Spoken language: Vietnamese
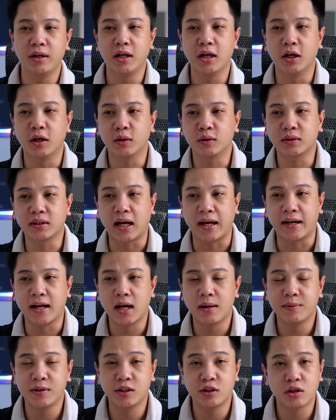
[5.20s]
video giải
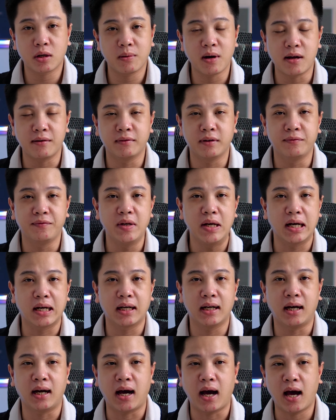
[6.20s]
đáp đến cho các bạn về việc
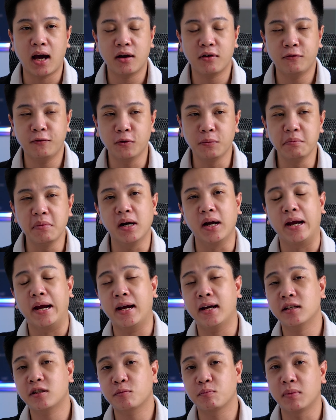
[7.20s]
là iPhone mười
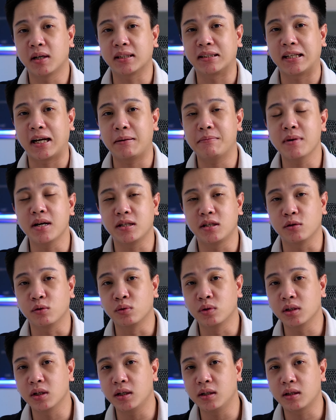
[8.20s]
S mà giá bảy triệu
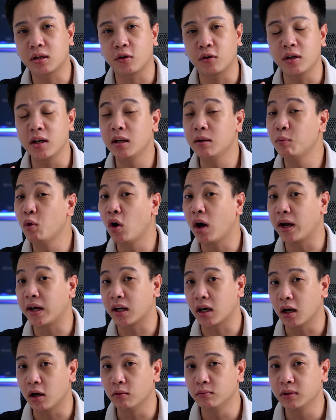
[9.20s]
rưỡi thì có nên mua hay
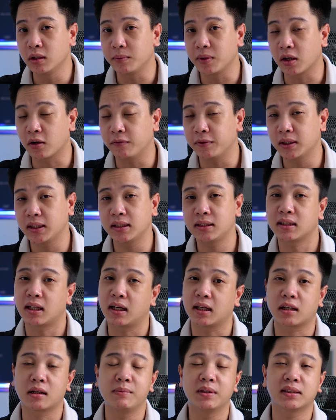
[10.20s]
không, thì mình có phân tích
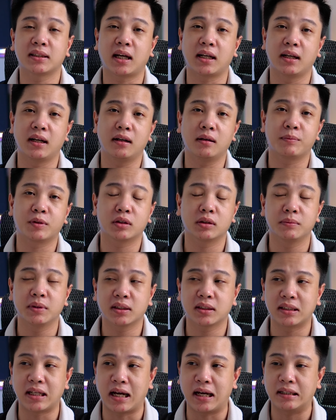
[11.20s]
rằng là cái mức giá đấy là một mức
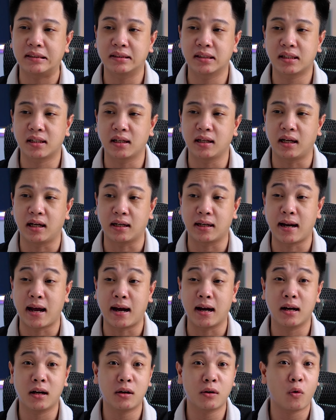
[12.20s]
giá rất là
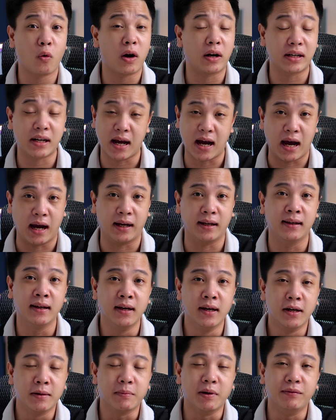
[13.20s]
đáng quan ngại,
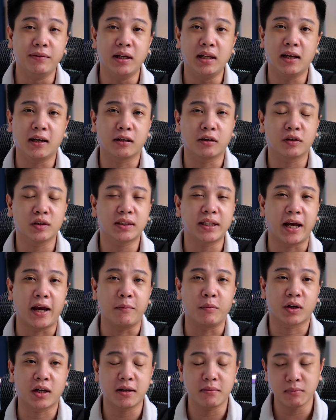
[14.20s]
bởi vì là nó rẻ
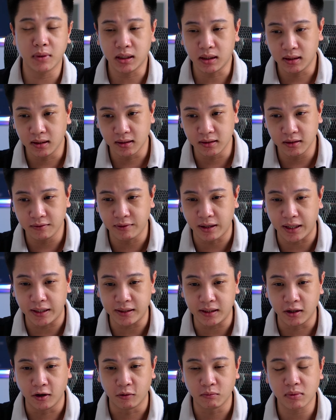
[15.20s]
một cách bất thường như vậy.
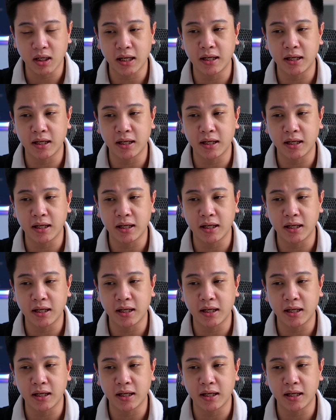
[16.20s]
Thì hôm